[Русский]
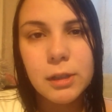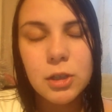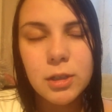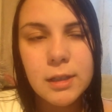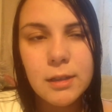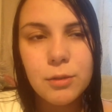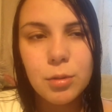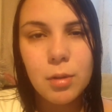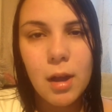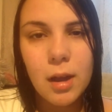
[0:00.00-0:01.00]
конечно, я
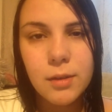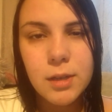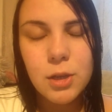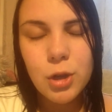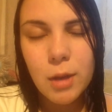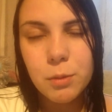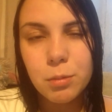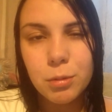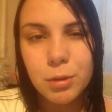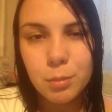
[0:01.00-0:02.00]
завтракаю, как и все, чаем с
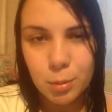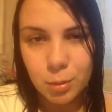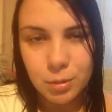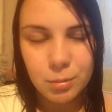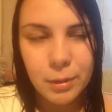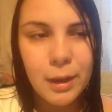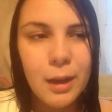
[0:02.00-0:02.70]
бутербродом.